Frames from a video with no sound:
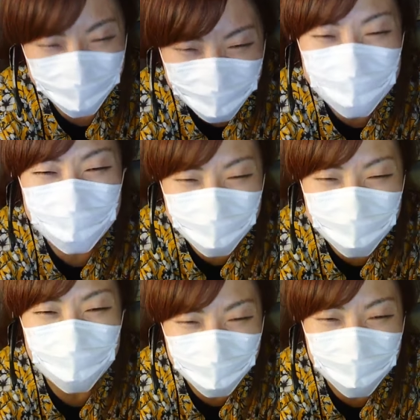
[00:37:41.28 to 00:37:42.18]
気に入っていた
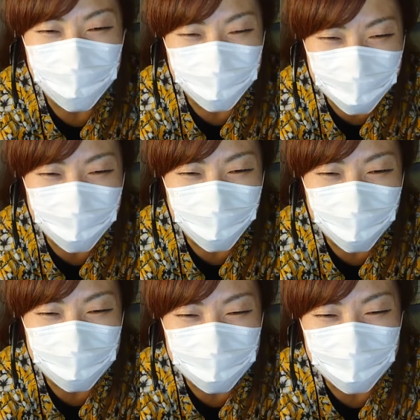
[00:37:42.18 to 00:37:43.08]
だいたみたいでお
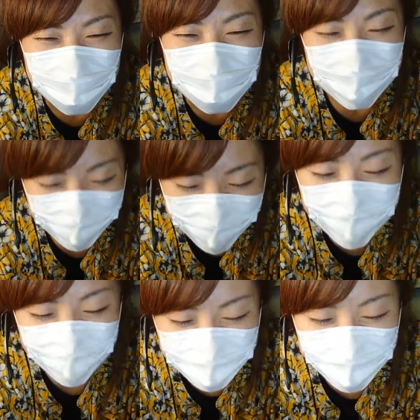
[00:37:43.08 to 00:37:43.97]
母さんに
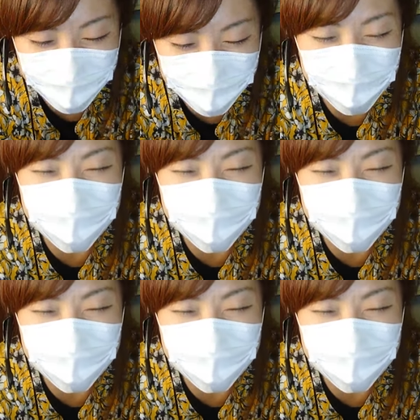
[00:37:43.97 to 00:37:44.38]
嬉しいで